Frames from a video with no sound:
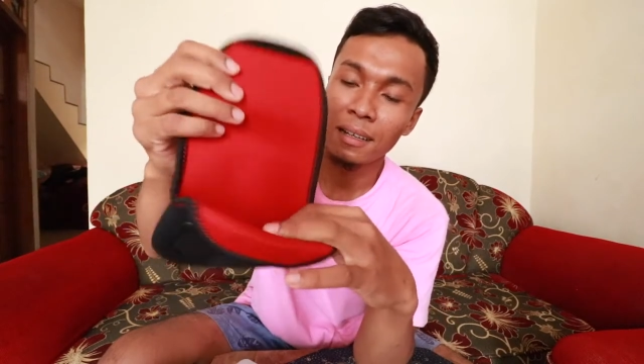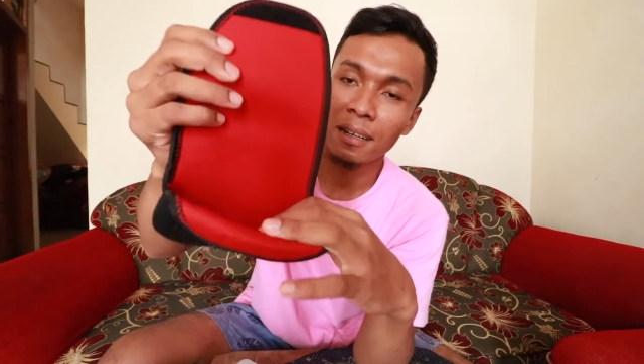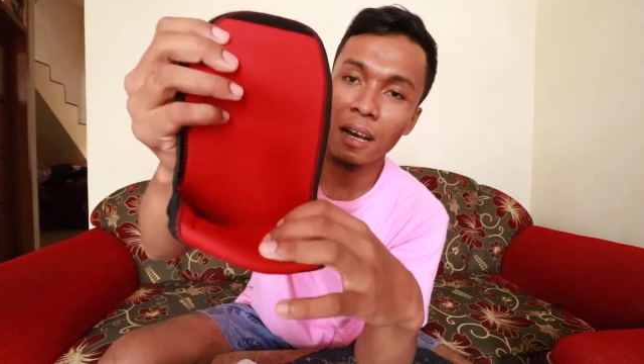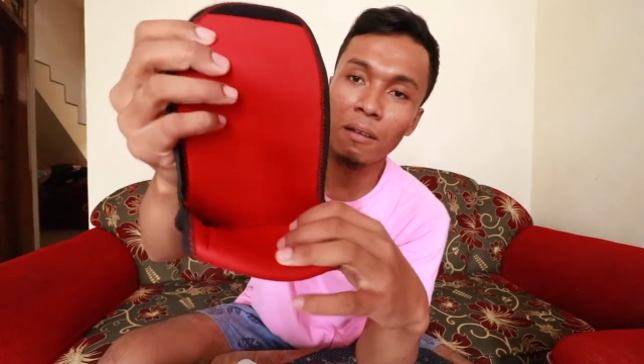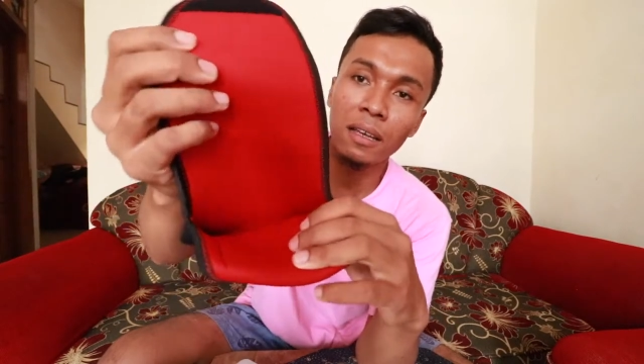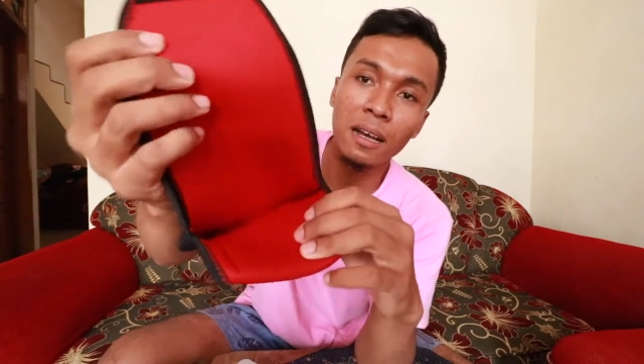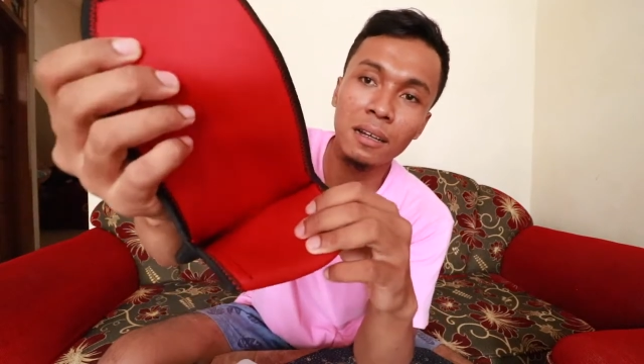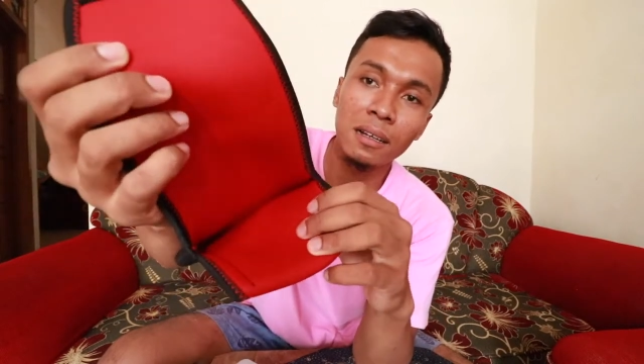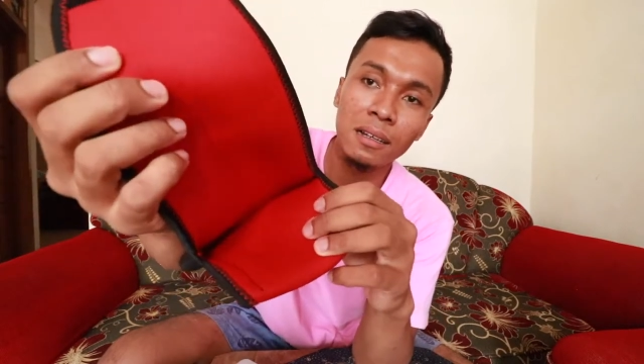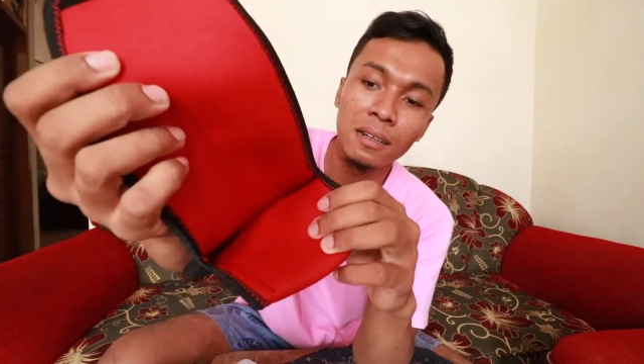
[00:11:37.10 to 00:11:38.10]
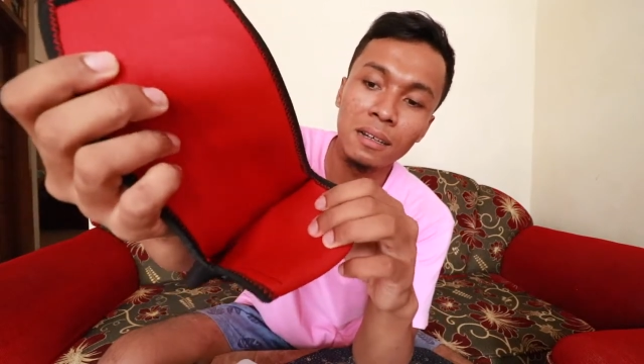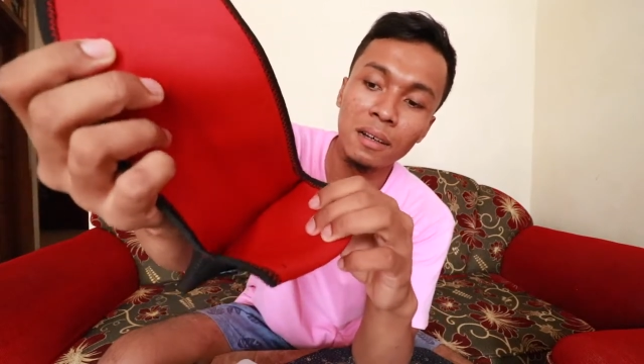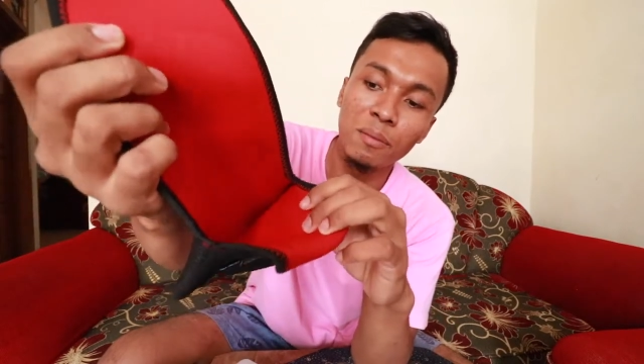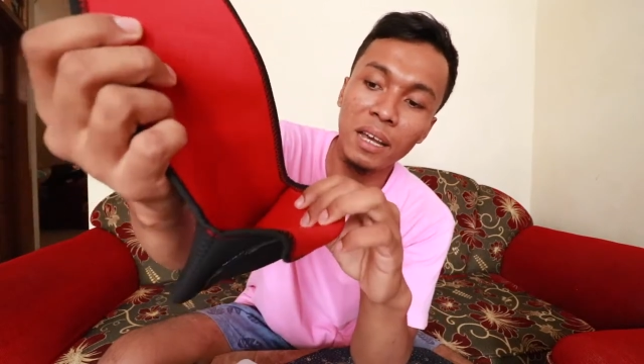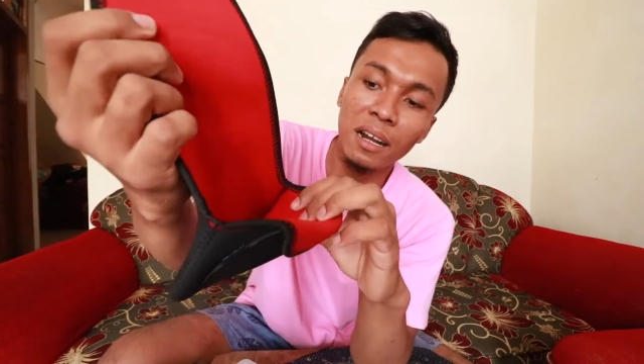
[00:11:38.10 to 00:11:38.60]
kalau yang
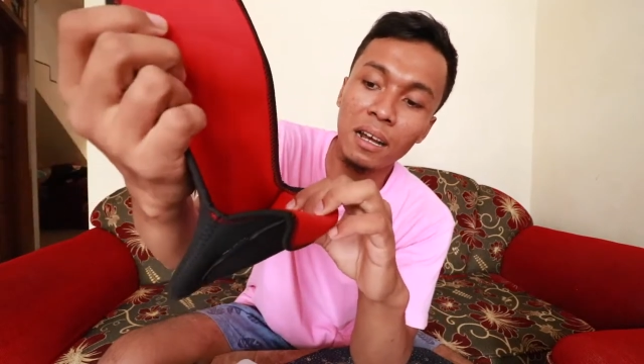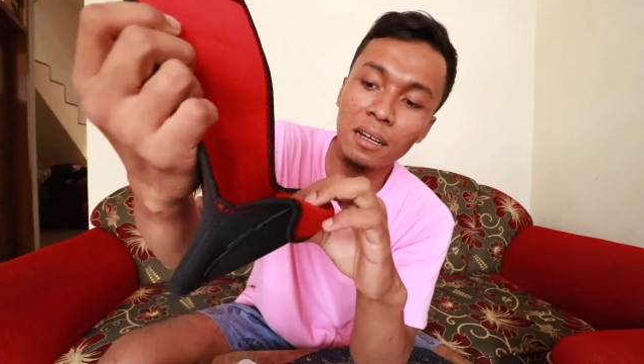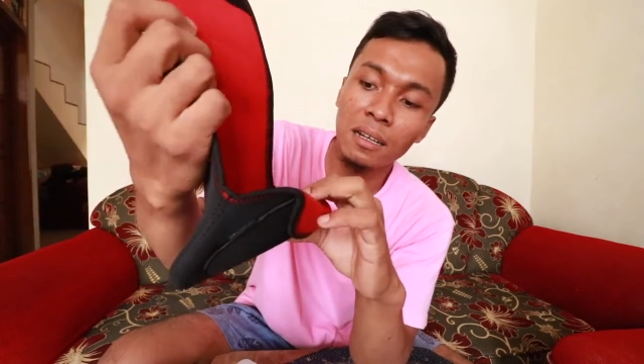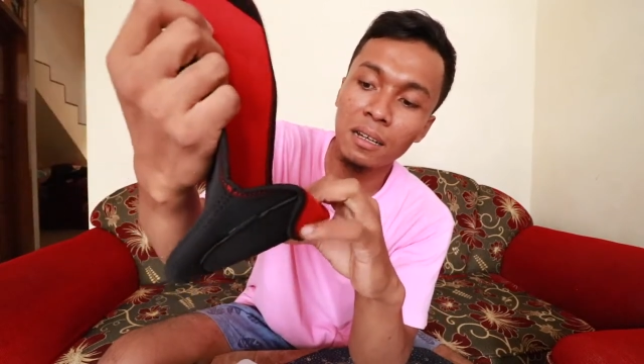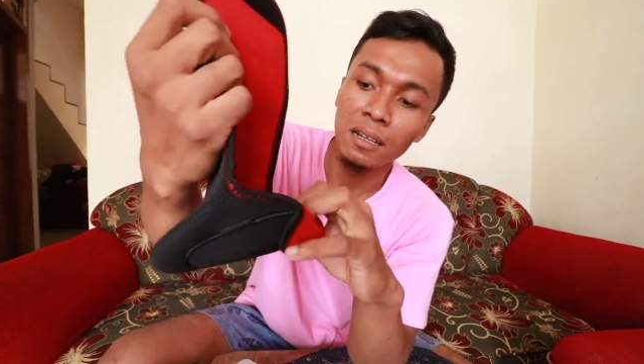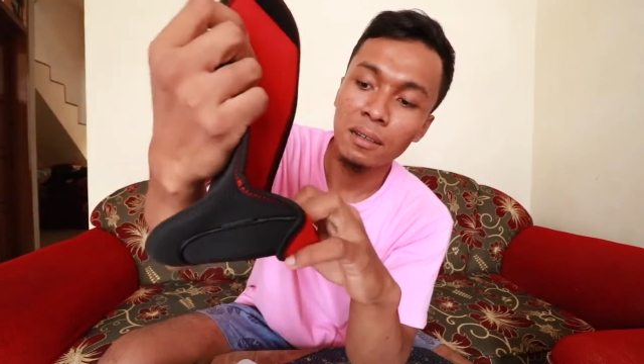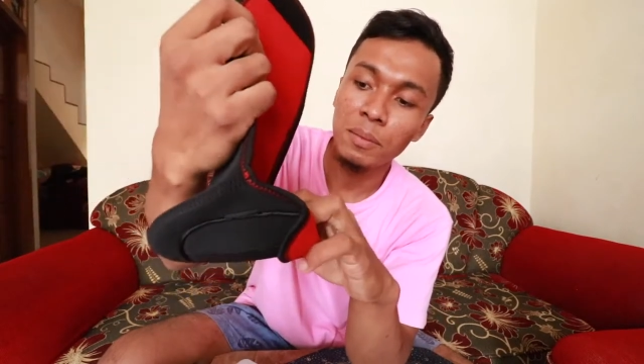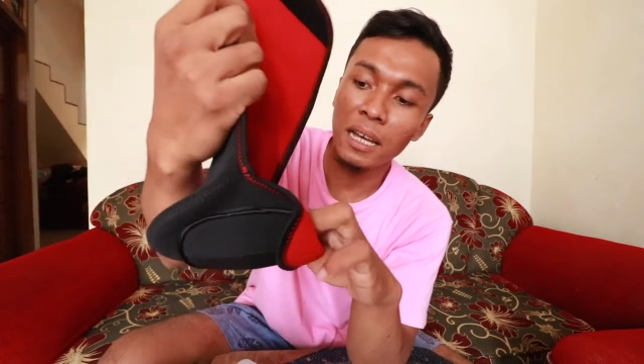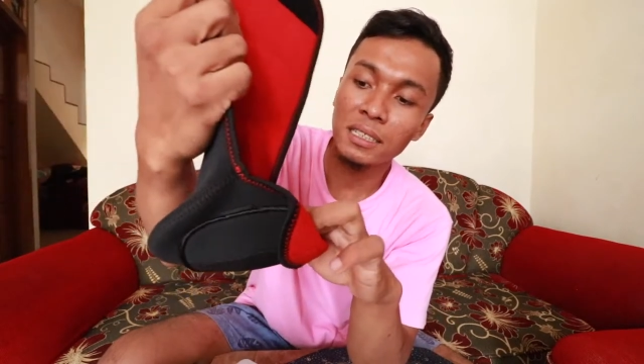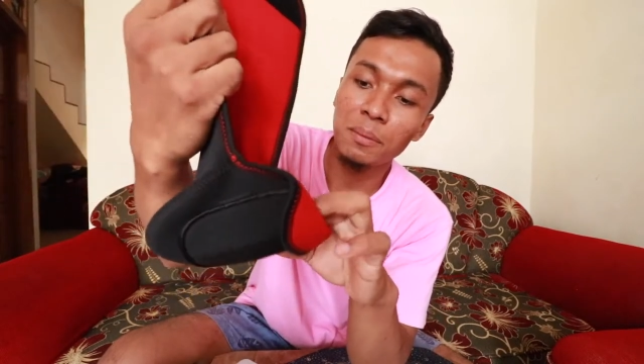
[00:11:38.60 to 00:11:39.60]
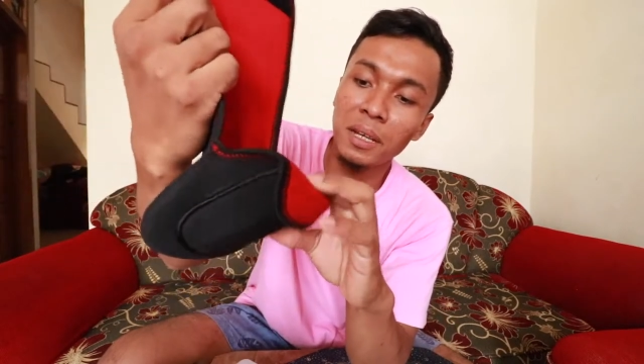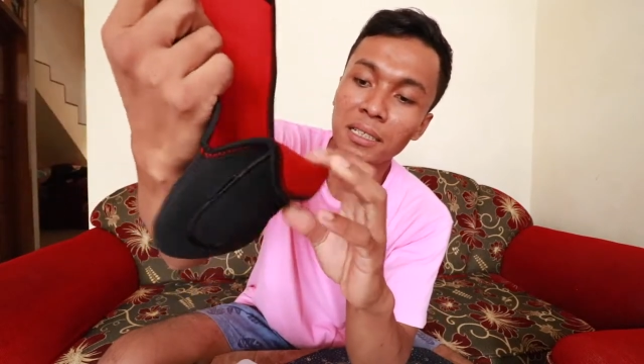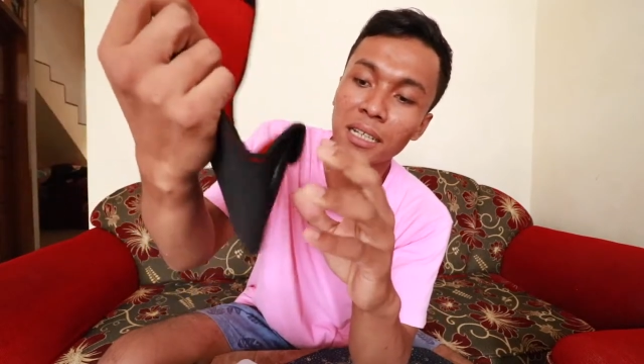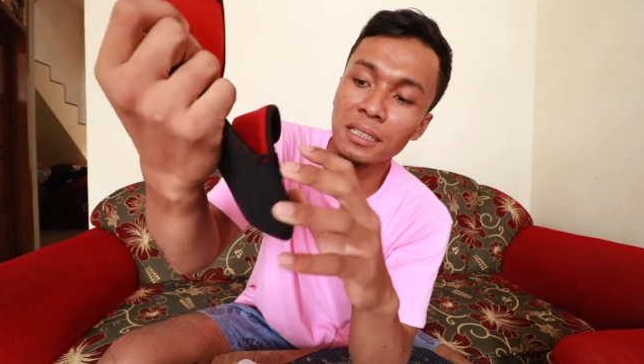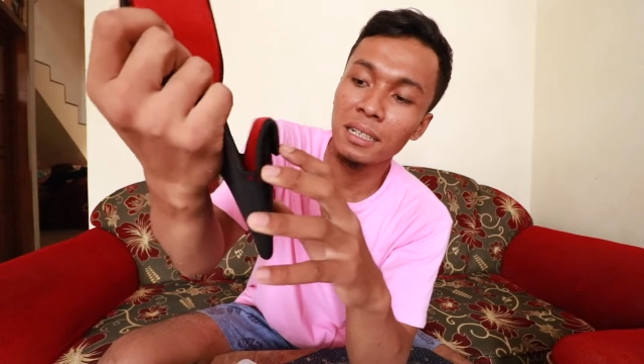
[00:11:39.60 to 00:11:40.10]
merah
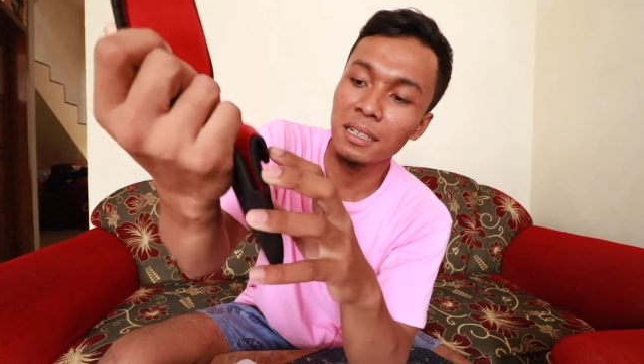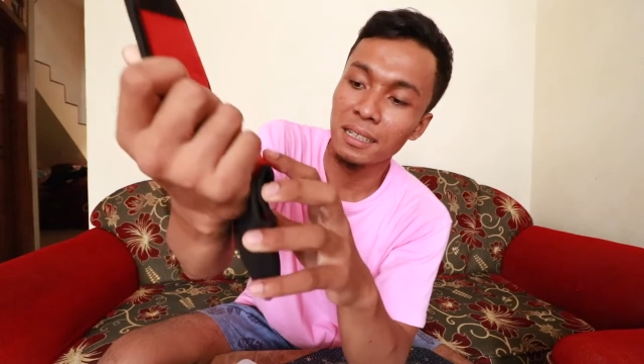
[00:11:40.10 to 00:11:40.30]
biasa-biasa aja